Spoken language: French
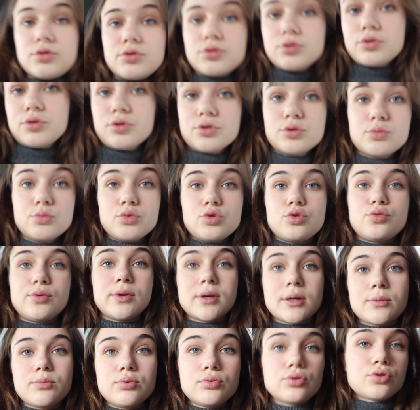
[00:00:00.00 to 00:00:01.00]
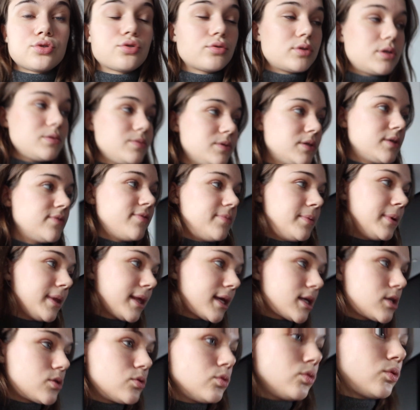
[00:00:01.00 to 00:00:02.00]
Euh, je me suis un peu changée parce qu'il fait pas
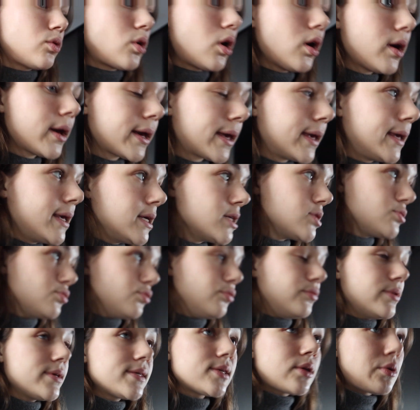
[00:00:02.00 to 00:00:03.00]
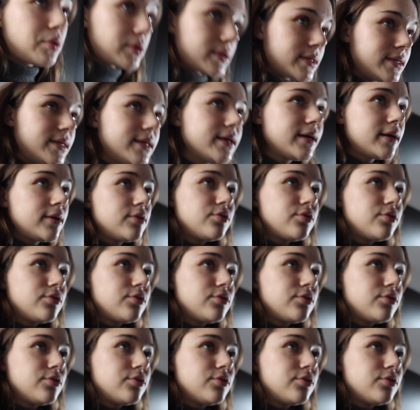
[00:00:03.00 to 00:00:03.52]
très chaud dehors et je vais sortir.